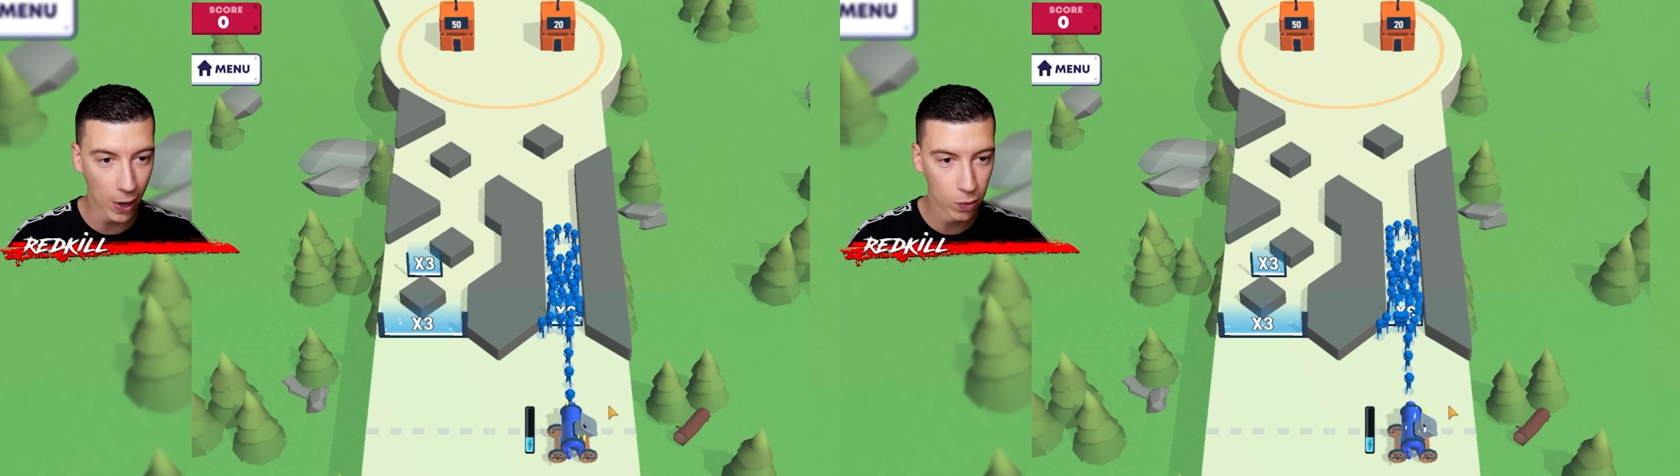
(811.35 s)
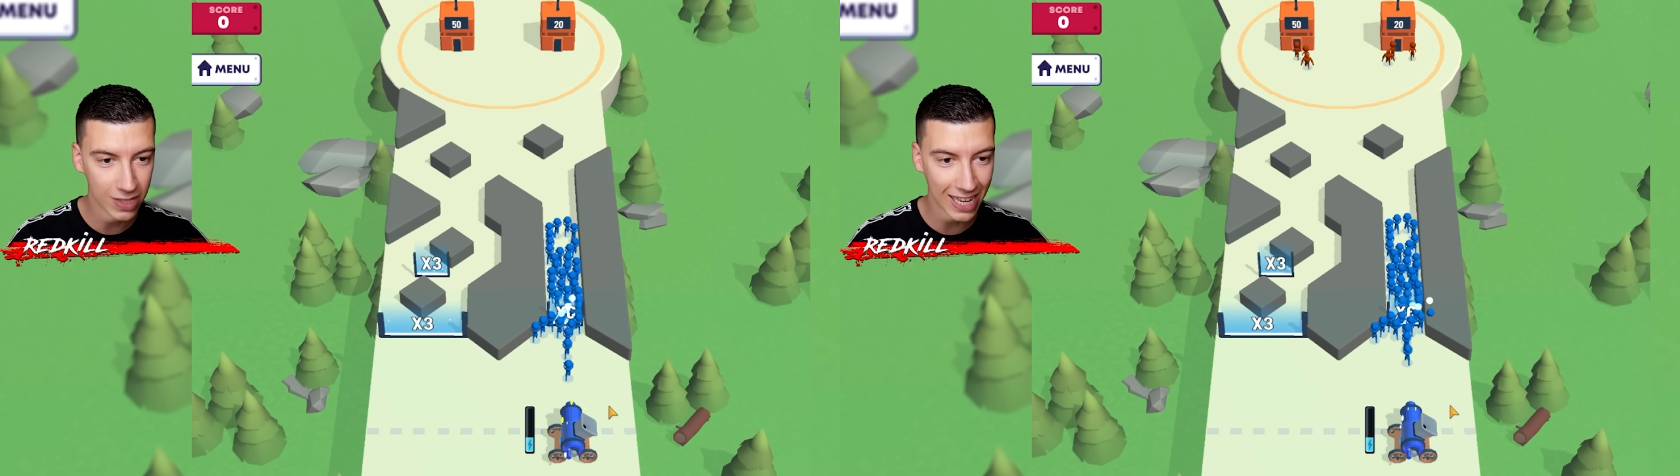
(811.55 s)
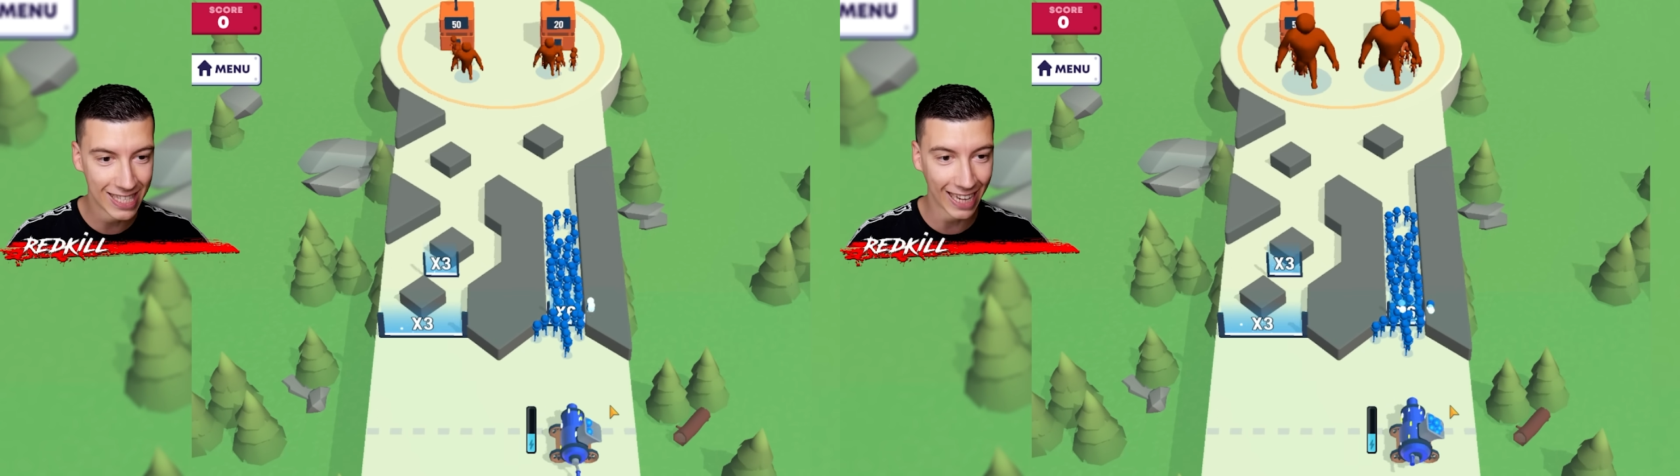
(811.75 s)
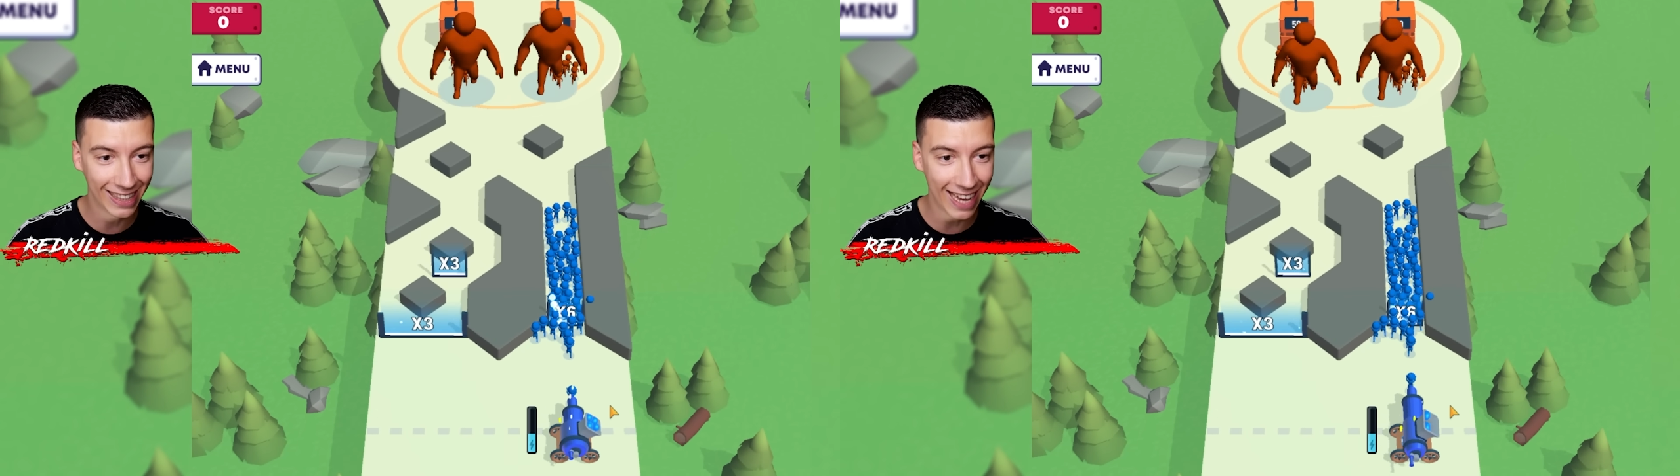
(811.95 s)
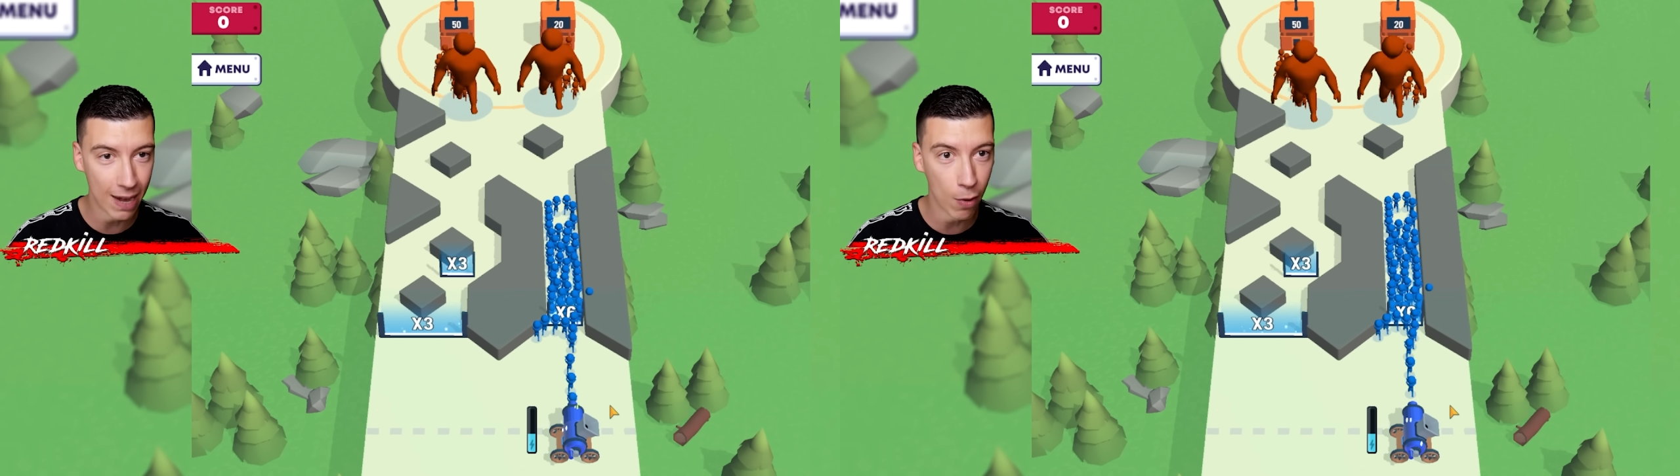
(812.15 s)
par contre, ça tire
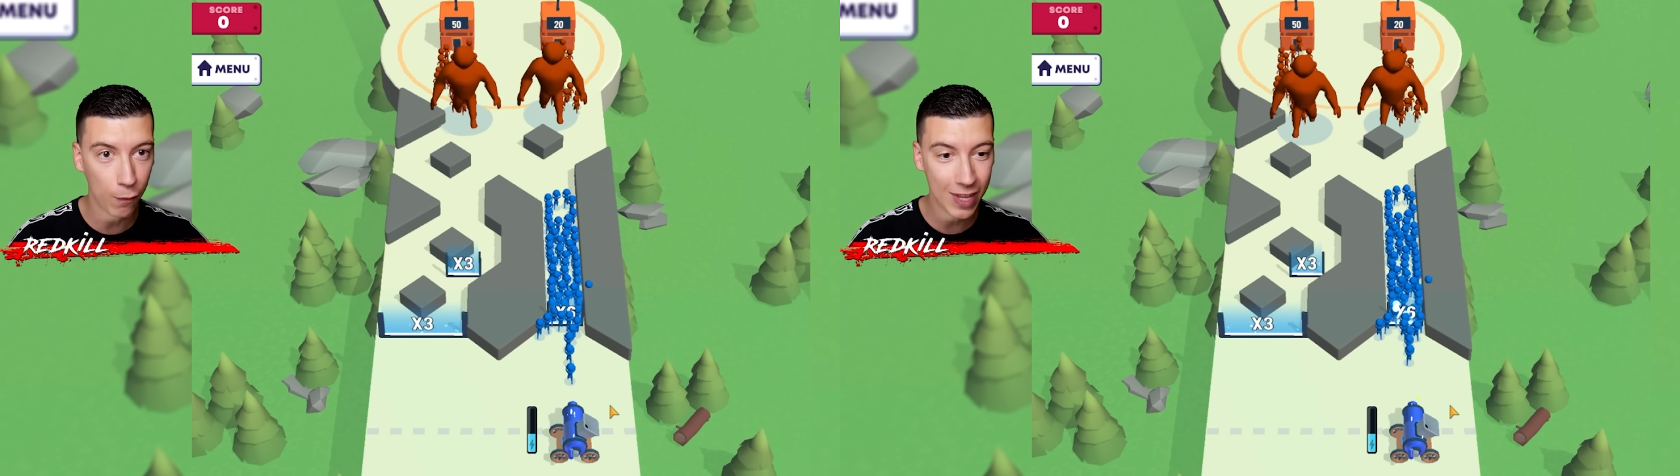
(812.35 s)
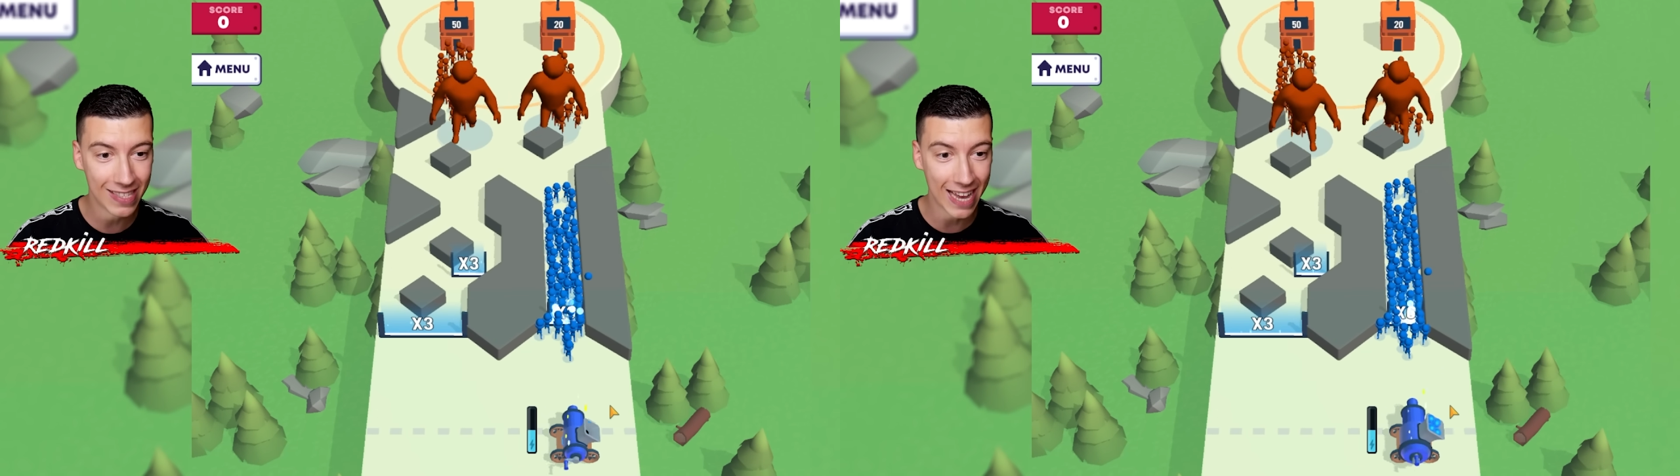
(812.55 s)
tellement vite,